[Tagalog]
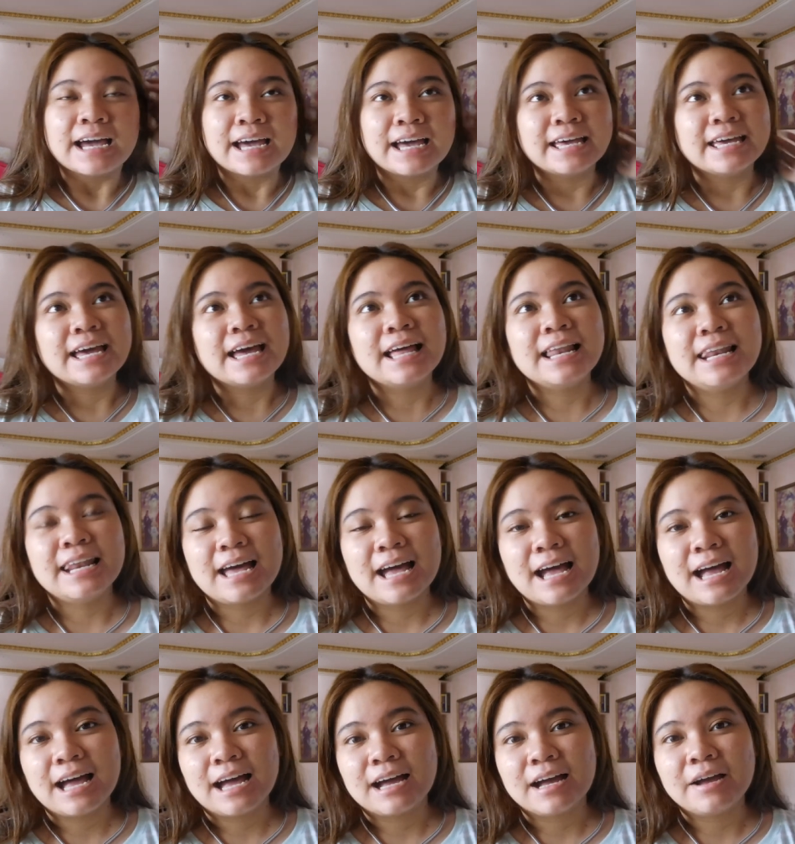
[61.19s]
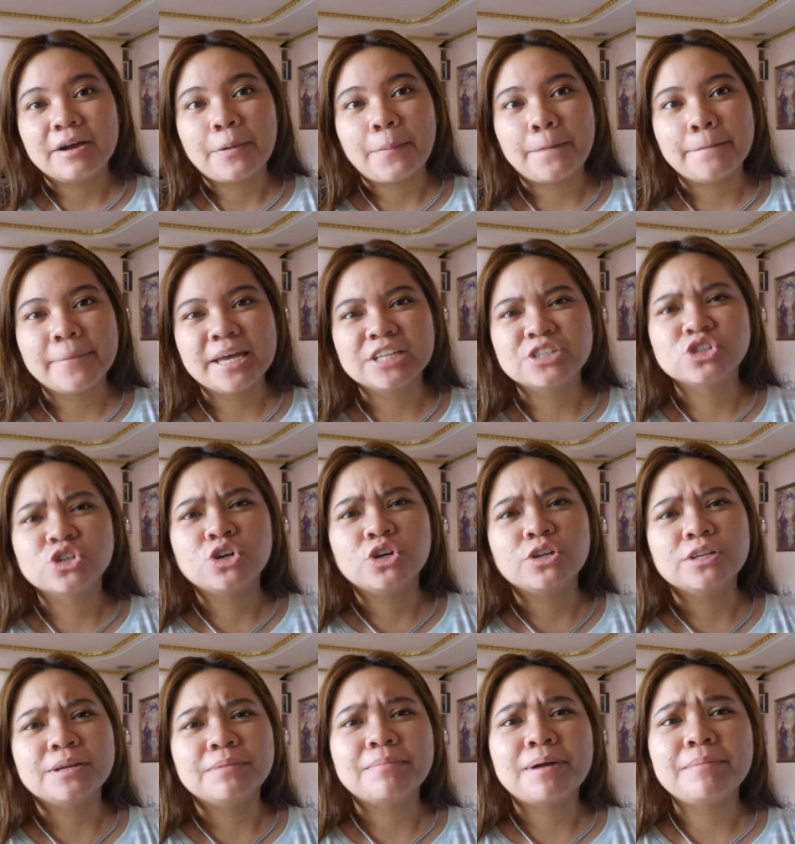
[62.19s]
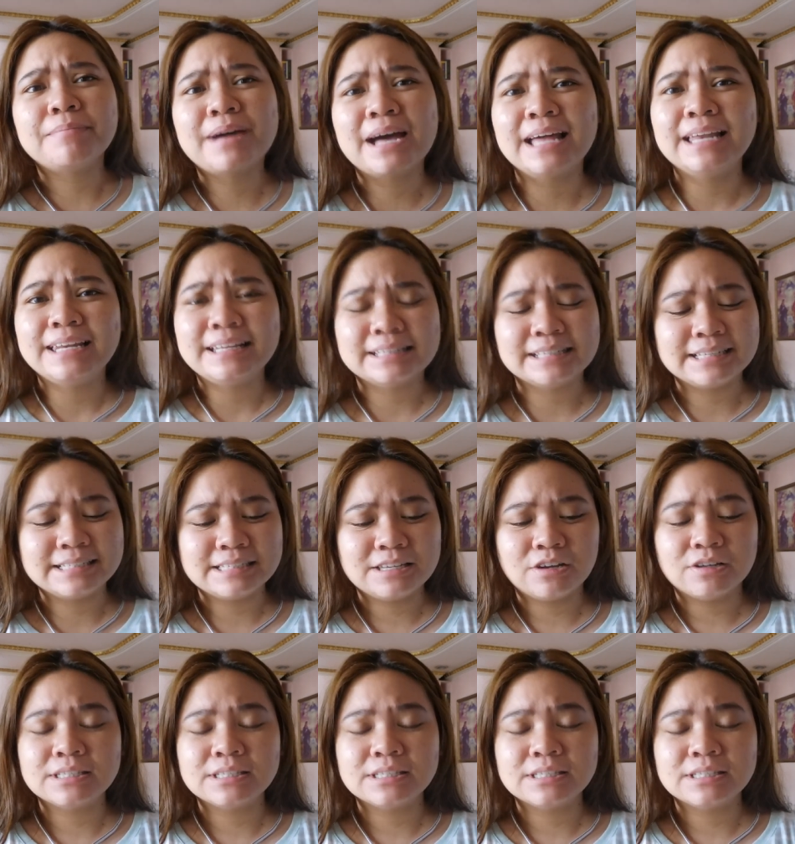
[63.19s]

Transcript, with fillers: kaya lang, medyo namamahalan kasi